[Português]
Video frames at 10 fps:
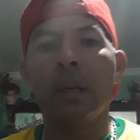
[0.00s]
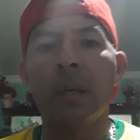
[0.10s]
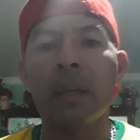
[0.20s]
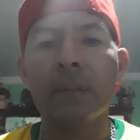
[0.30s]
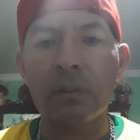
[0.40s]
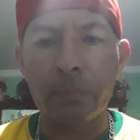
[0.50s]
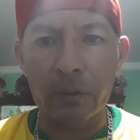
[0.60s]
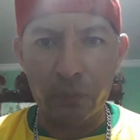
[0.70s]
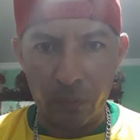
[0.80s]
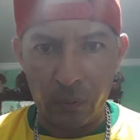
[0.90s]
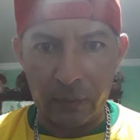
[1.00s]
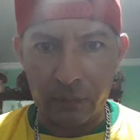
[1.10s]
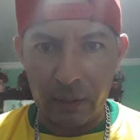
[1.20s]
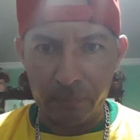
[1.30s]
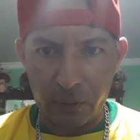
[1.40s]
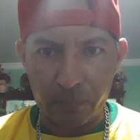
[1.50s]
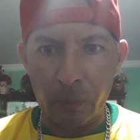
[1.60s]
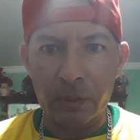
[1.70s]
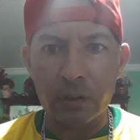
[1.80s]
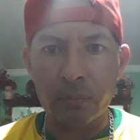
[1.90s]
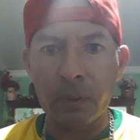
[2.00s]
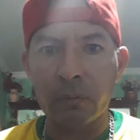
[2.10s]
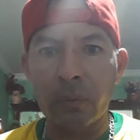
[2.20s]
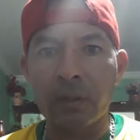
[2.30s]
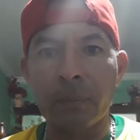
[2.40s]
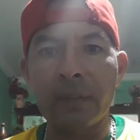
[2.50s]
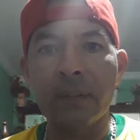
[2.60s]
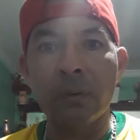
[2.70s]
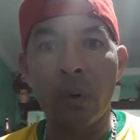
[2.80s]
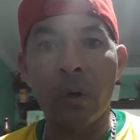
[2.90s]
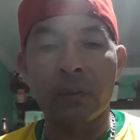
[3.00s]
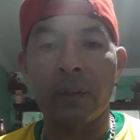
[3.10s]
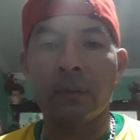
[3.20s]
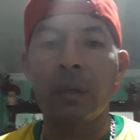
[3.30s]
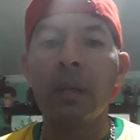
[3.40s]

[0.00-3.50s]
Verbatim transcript: essas pessoas, né? principalmente as pessoas mais idosas.